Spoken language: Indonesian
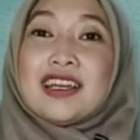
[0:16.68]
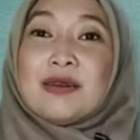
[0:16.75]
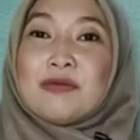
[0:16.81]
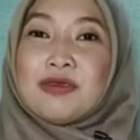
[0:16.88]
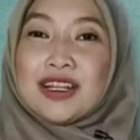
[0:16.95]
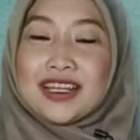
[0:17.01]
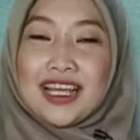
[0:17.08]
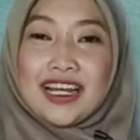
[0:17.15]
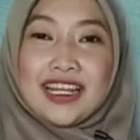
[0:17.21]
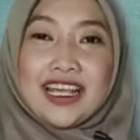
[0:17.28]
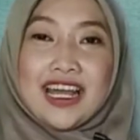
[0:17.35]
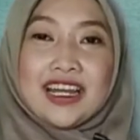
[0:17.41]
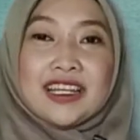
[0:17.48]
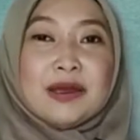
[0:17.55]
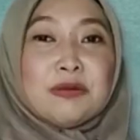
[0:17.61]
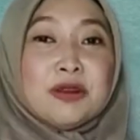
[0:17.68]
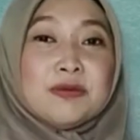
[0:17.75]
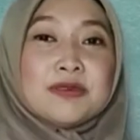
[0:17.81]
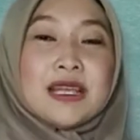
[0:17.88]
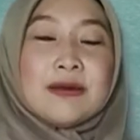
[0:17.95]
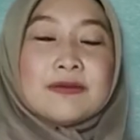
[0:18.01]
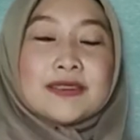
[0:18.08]
Buat kalian yang belum
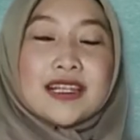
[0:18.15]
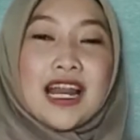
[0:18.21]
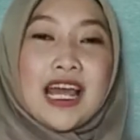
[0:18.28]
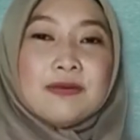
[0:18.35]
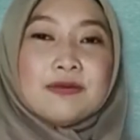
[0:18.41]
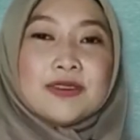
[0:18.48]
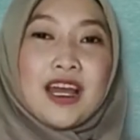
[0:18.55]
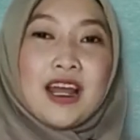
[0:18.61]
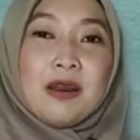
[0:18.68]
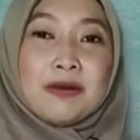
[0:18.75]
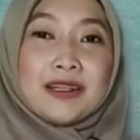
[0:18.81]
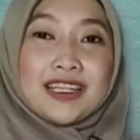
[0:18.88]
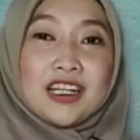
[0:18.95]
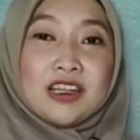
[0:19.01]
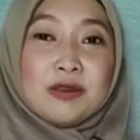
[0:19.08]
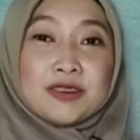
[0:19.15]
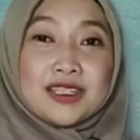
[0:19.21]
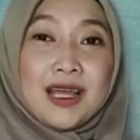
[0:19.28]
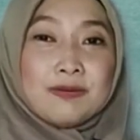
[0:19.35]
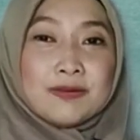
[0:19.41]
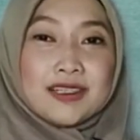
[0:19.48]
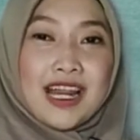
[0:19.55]
subscribe, jangan lupa tekan tombol
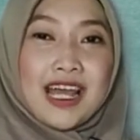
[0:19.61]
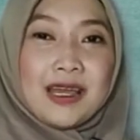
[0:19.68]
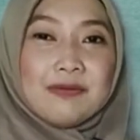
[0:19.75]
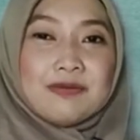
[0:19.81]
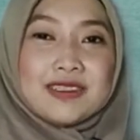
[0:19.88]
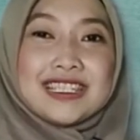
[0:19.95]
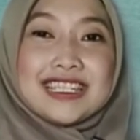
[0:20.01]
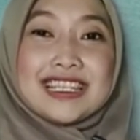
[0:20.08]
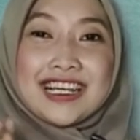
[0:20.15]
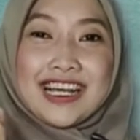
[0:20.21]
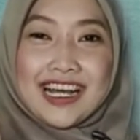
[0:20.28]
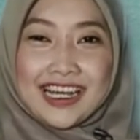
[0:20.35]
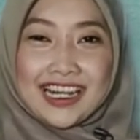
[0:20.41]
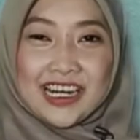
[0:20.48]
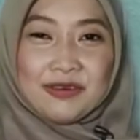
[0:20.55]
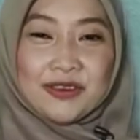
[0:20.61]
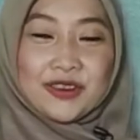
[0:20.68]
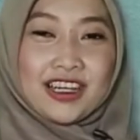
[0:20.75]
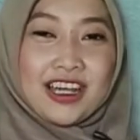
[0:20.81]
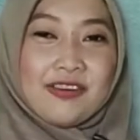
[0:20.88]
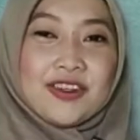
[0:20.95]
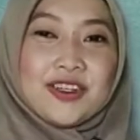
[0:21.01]
subscribe. Jika kalian
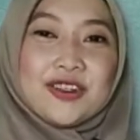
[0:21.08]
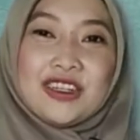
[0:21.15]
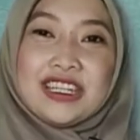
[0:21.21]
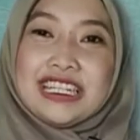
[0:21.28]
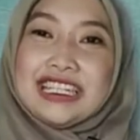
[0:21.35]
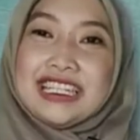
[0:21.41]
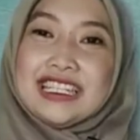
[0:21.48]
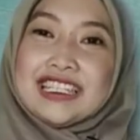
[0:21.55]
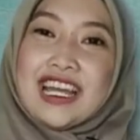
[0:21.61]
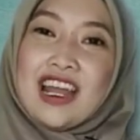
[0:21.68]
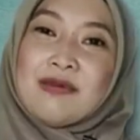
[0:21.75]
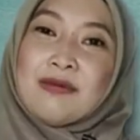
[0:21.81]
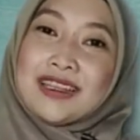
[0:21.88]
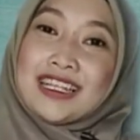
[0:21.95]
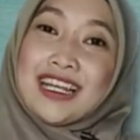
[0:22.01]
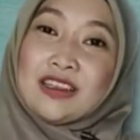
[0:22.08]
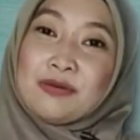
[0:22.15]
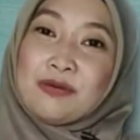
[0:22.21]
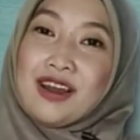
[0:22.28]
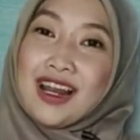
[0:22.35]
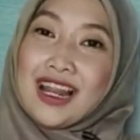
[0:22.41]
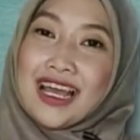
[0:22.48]
menyukai video ini, jangan lupa tekan
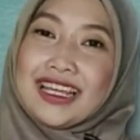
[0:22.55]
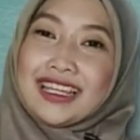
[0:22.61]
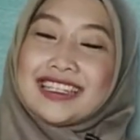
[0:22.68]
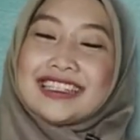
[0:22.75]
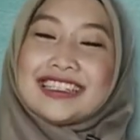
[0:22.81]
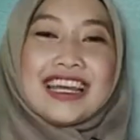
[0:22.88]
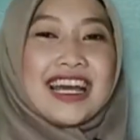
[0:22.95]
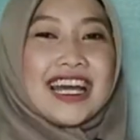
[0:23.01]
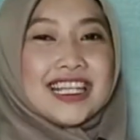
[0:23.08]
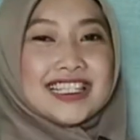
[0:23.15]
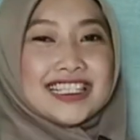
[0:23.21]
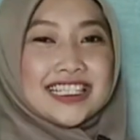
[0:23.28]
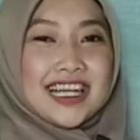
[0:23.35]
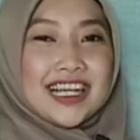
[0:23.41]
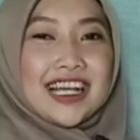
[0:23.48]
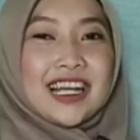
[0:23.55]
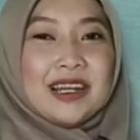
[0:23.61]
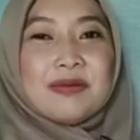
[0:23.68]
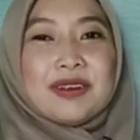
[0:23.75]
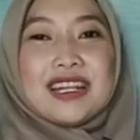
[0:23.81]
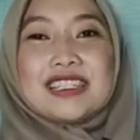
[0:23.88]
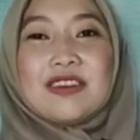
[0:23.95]
tombol like. Dan jika kalian
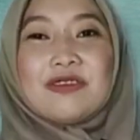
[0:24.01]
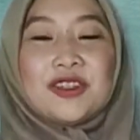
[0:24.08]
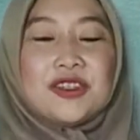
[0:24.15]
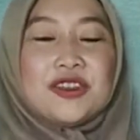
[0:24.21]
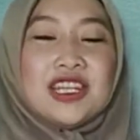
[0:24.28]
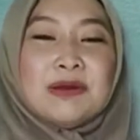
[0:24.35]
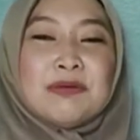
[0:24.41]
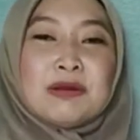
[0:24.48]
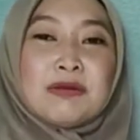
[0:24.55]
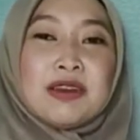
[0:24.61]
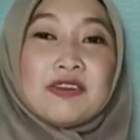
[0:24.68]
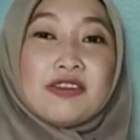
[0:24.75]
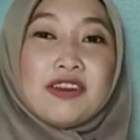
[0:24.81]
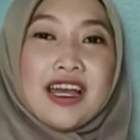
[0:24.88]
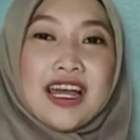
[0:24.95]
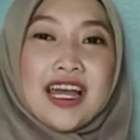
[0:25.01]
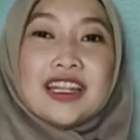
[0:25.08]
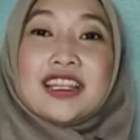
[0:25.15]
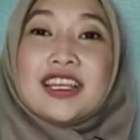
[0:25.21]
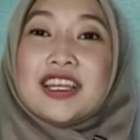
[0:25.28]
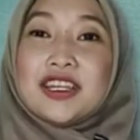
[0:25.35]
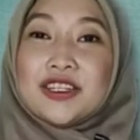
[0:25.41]
merasa video ini bermanfaat,
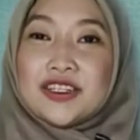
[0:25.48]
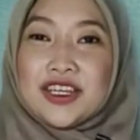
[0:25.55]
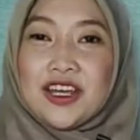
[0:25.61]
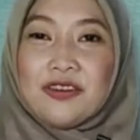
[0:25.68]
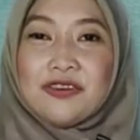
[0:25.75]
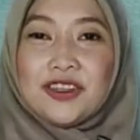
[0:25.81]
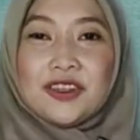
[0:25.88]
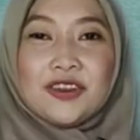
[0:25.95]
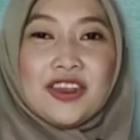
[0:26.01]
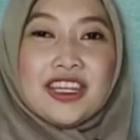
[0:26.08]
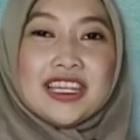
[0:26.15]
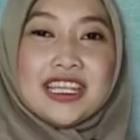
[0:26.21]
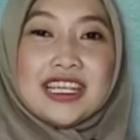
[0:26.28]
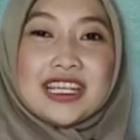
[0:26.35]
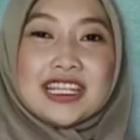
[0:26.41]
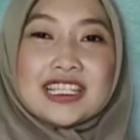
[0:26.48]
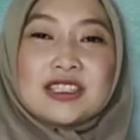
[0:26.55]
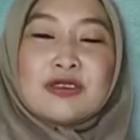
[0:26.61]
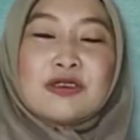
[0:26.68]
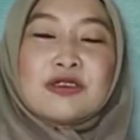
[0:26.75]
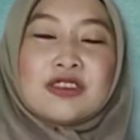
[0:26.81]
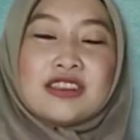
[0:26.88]
share video ini ke
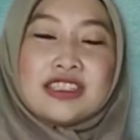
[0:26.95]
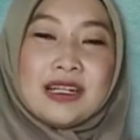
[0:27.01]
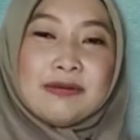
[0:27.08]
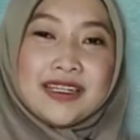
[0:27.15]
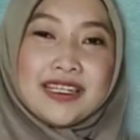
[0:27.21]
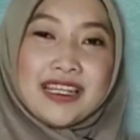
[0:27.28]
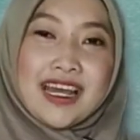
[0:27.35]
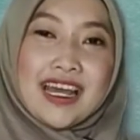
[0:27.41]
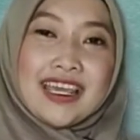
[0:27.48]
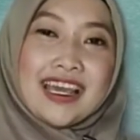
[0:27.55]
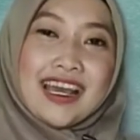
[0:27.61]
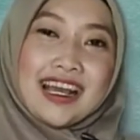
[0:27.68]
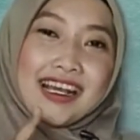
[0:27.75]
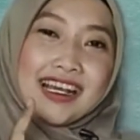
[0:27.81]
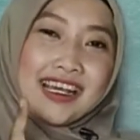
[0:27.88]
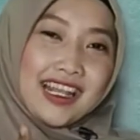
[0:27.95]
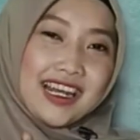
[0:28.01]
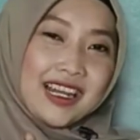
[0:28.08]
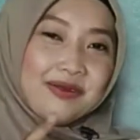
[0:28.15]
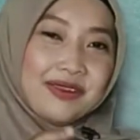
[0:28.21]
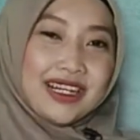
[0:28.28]
seluruh sosial media yang kalian